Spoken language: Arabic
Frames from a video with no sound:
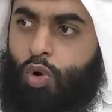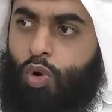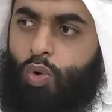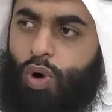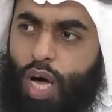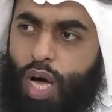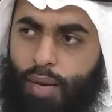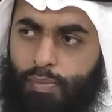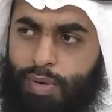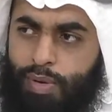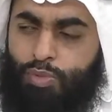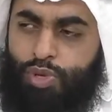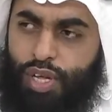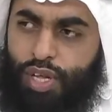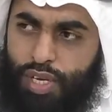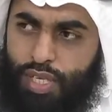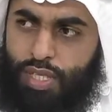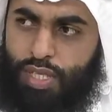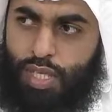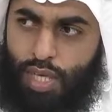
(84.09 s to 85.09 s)
وغالب
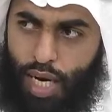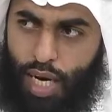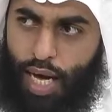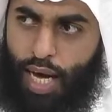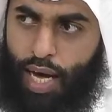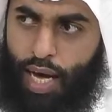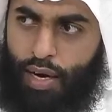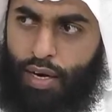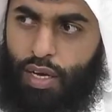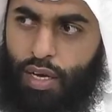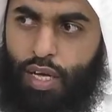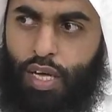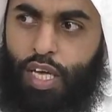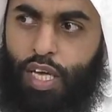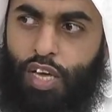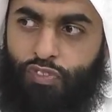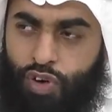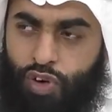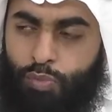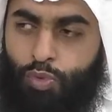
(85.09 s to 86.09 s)
المدرسين الآن
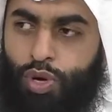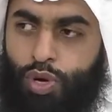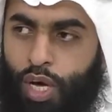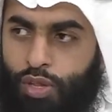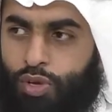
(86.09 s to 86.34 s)
يفهمون